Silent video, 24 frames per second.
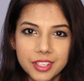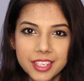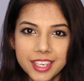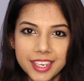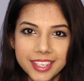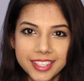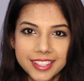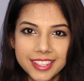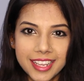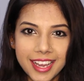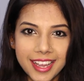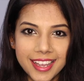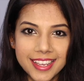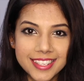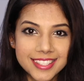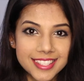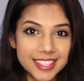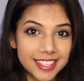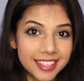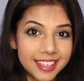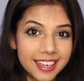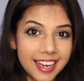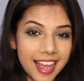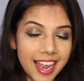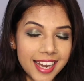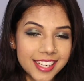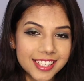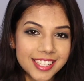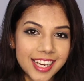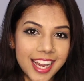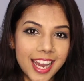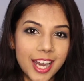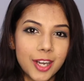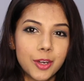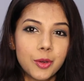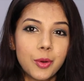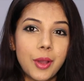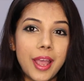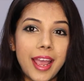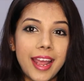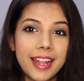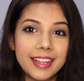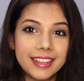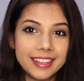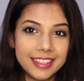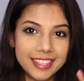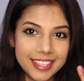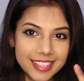ख़रीदा है सिंगल आई शेडो
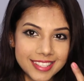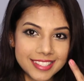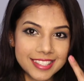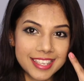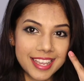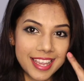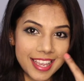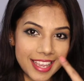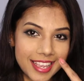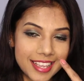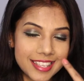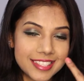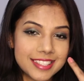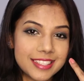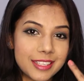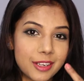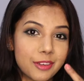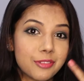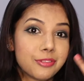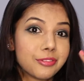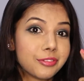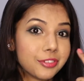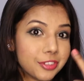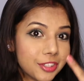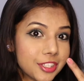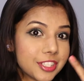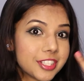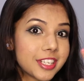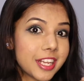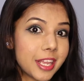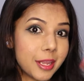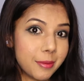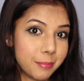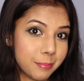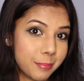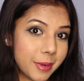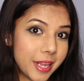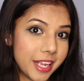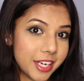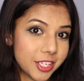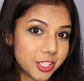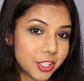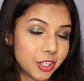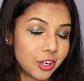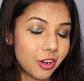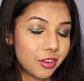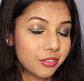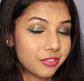एंड दिस इज़ द फर्स्ट
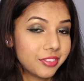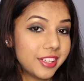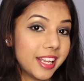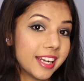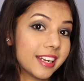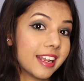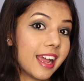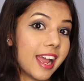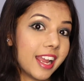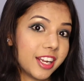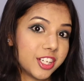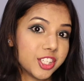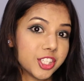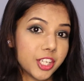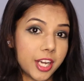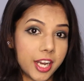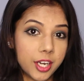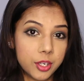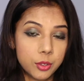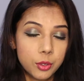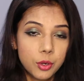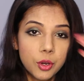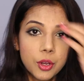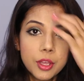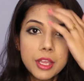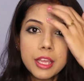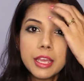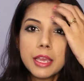इम्प्रेशन ऑफ दैट आई शेडो